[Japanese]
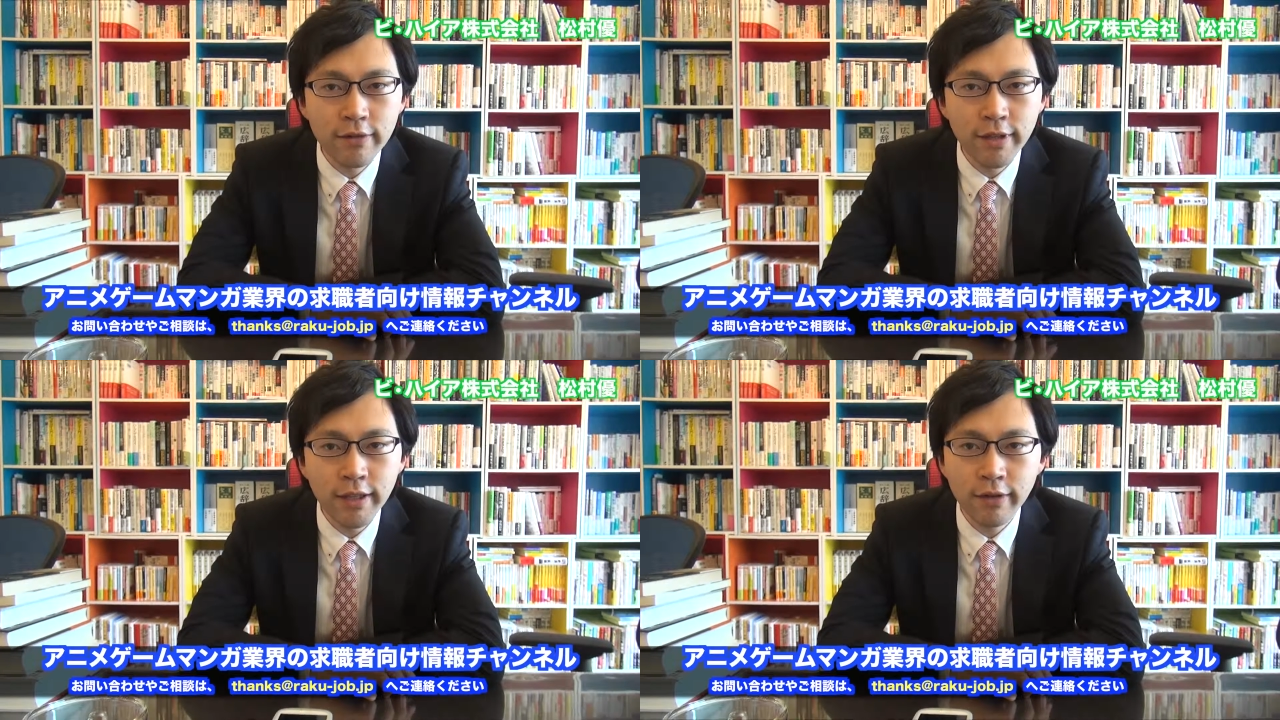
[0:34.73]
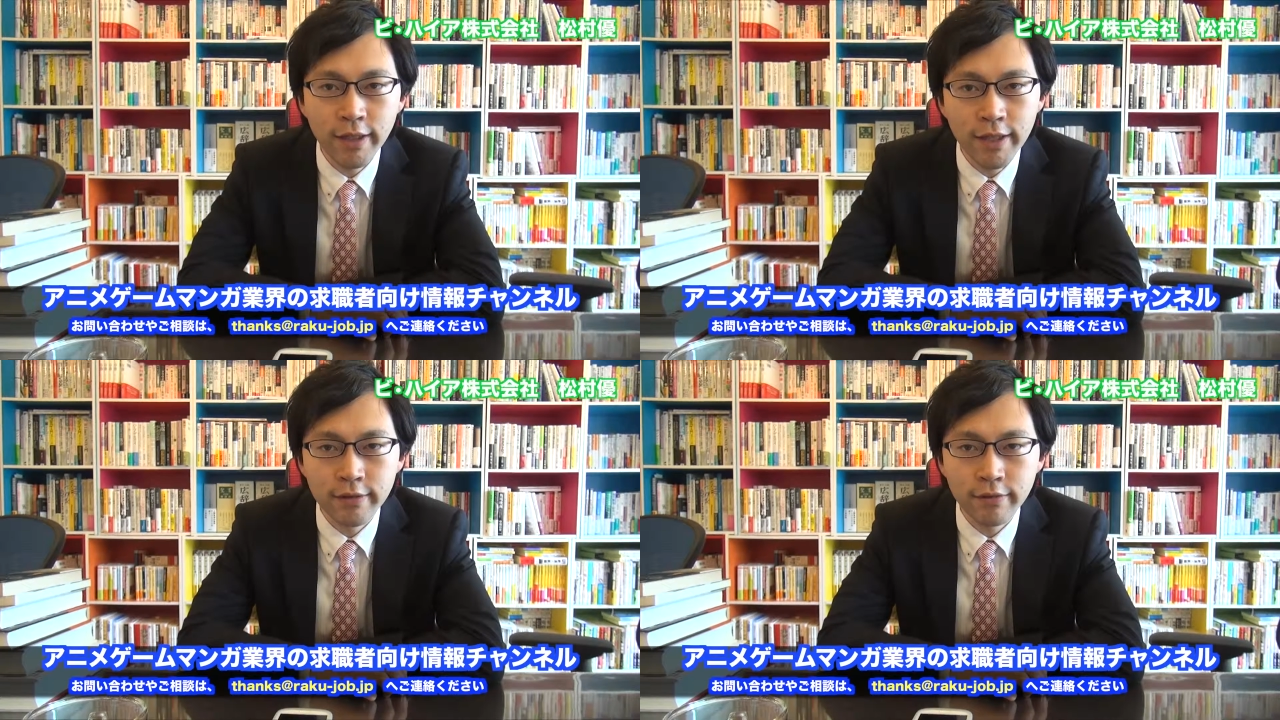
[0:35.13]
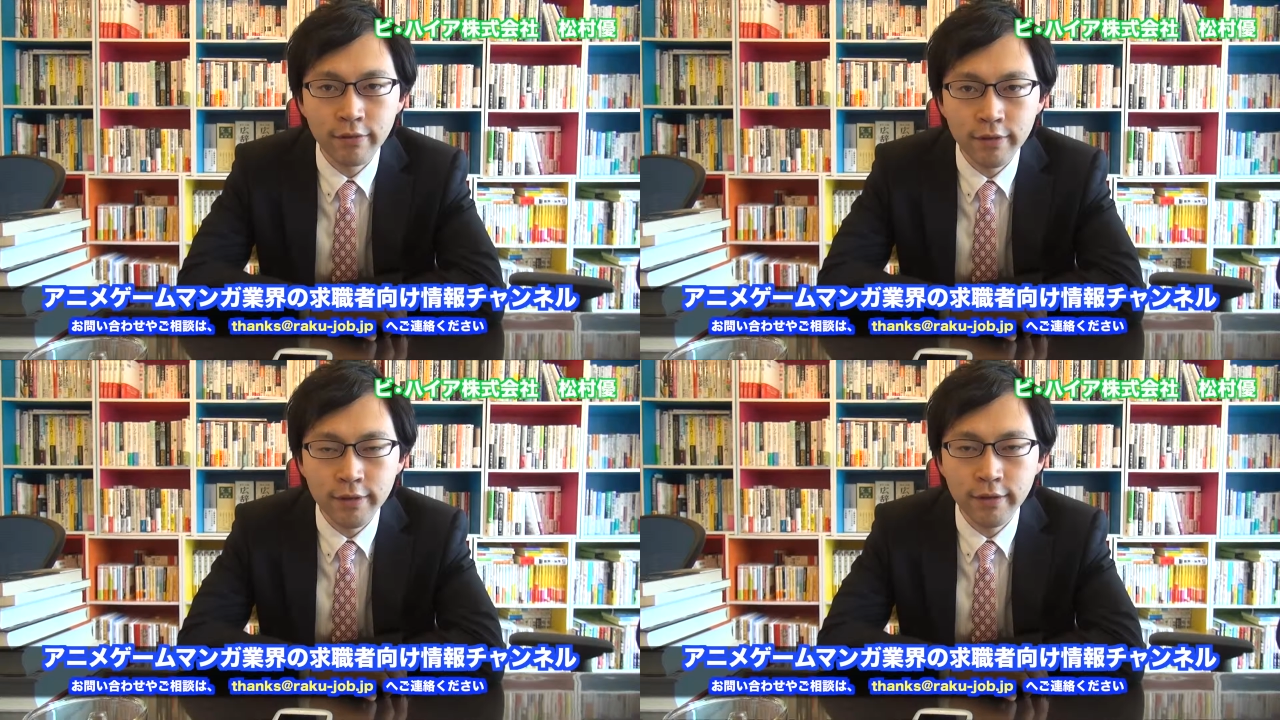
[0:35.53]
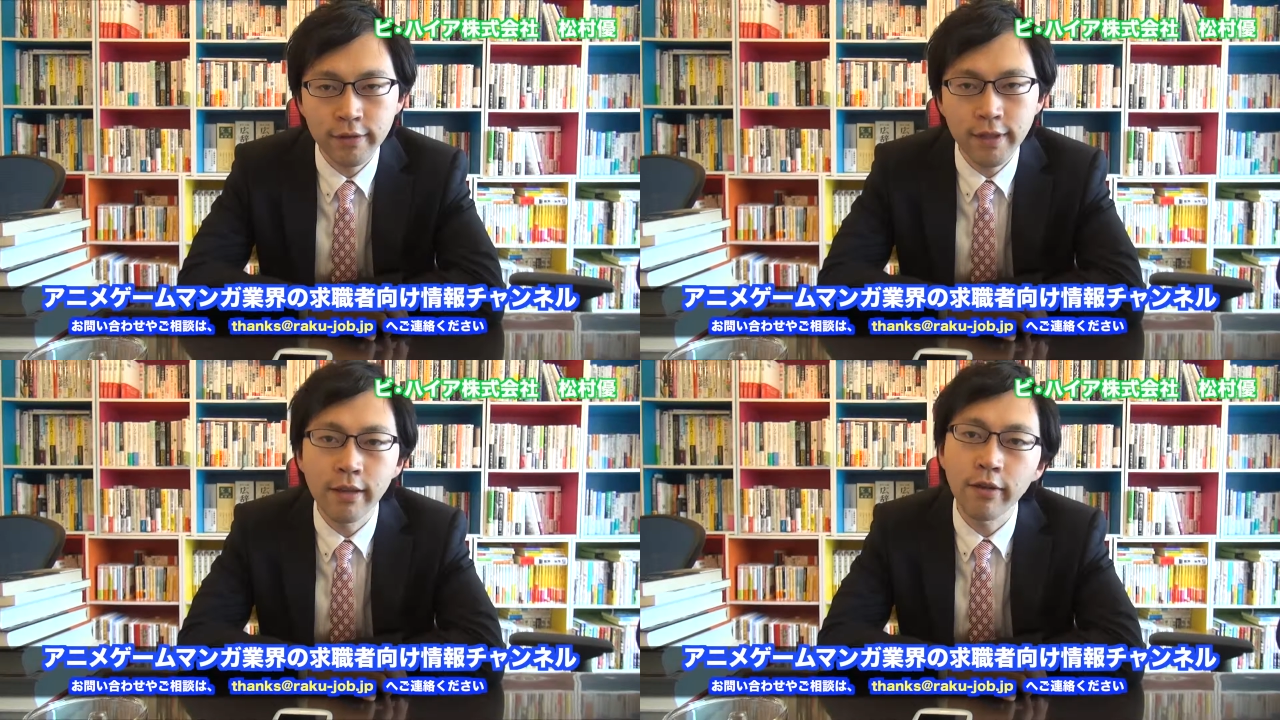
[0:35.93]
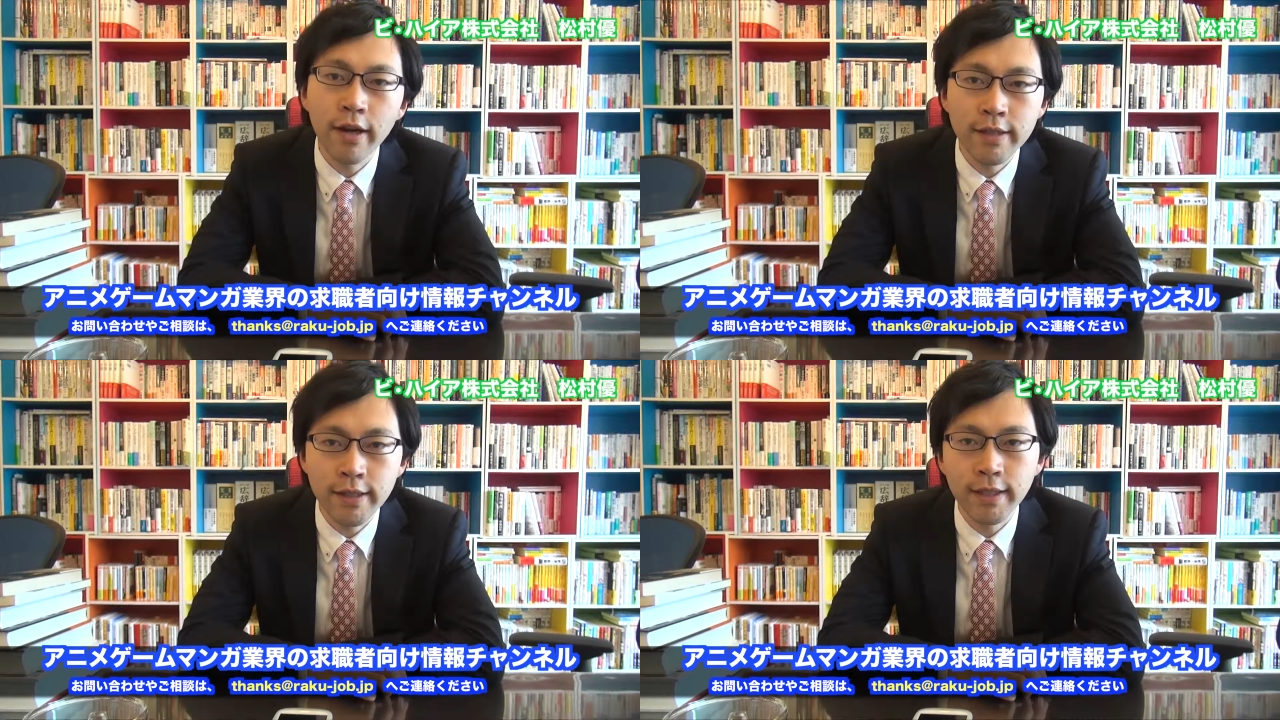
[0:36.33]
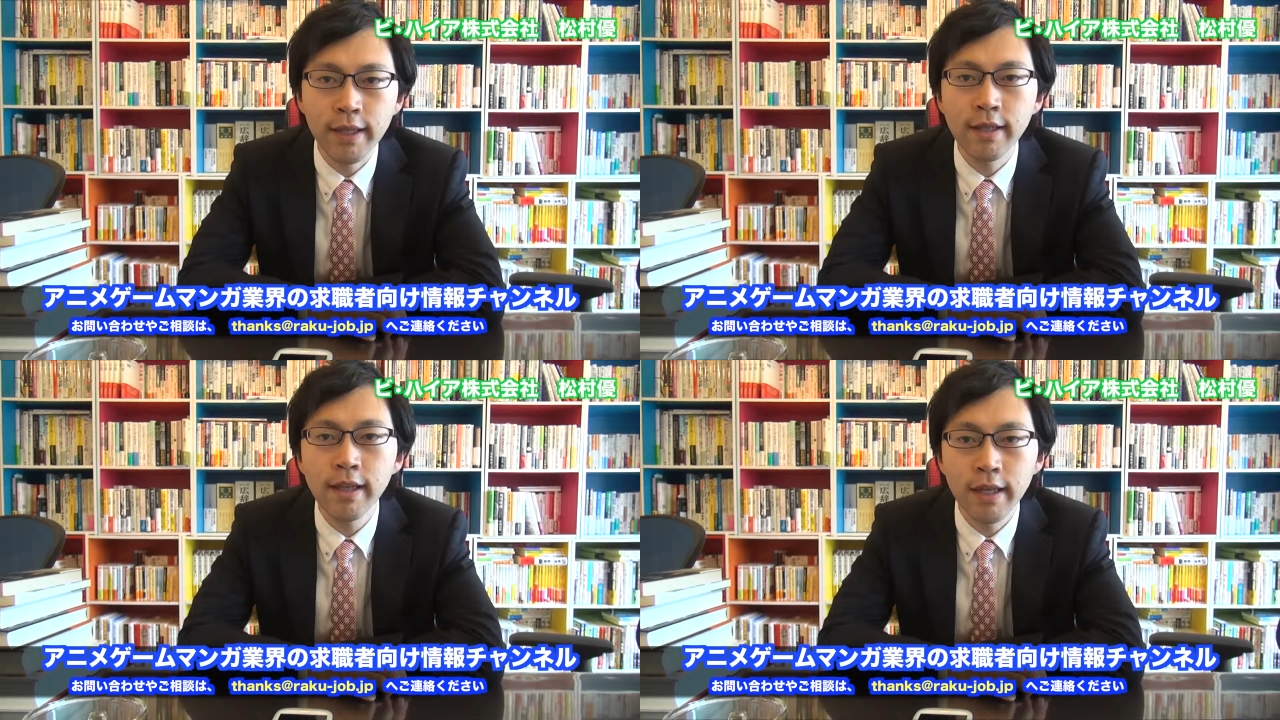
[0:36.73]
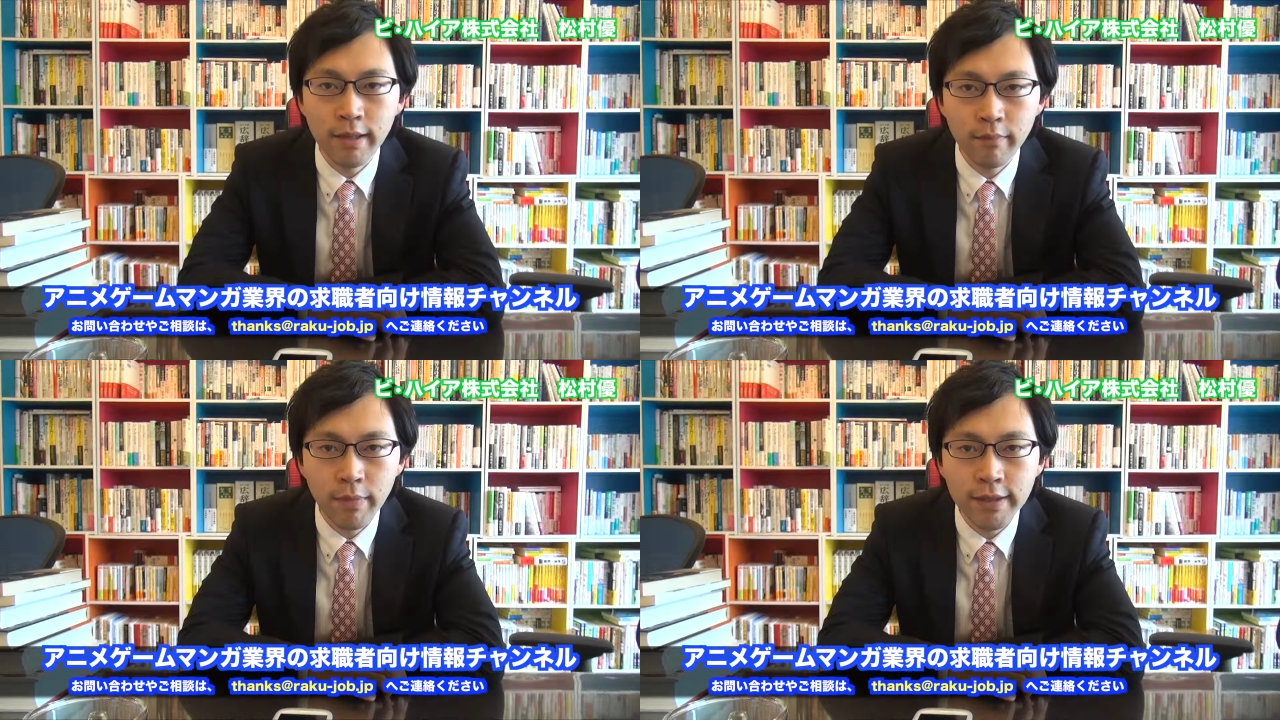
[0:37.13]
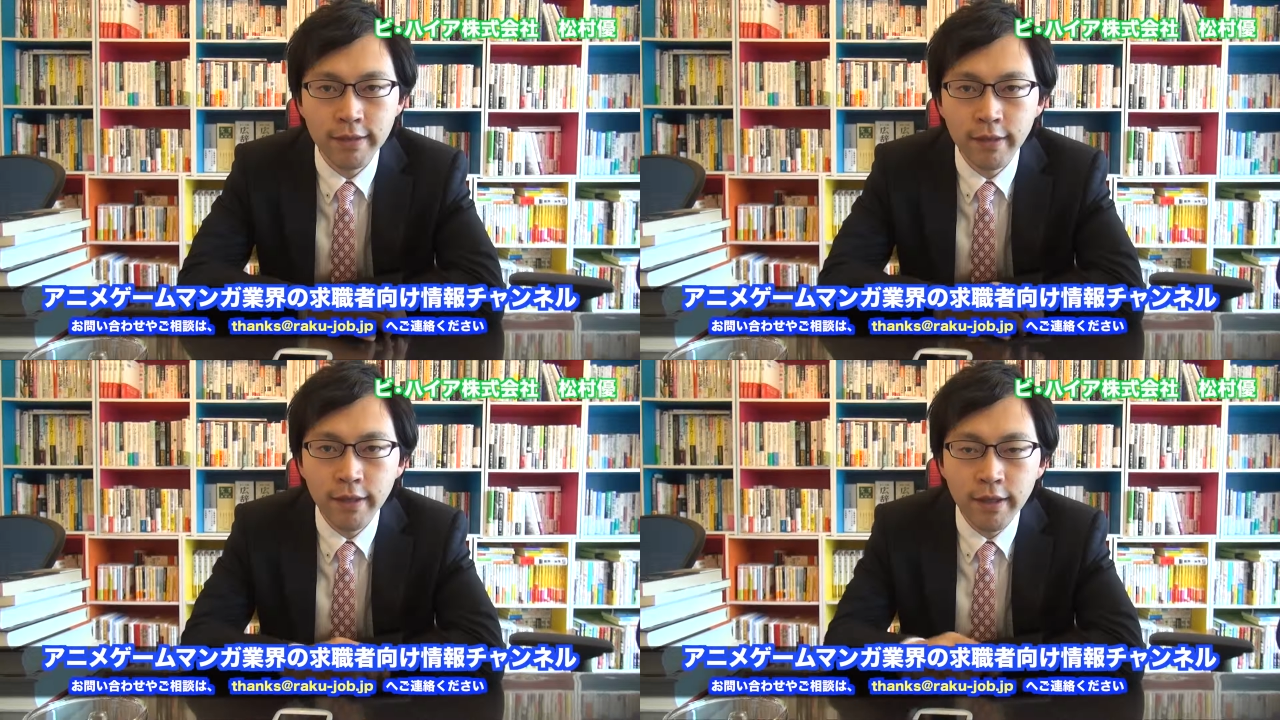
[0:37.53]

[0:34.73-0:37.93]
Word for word: 有利の映像を作っている会社さんになります。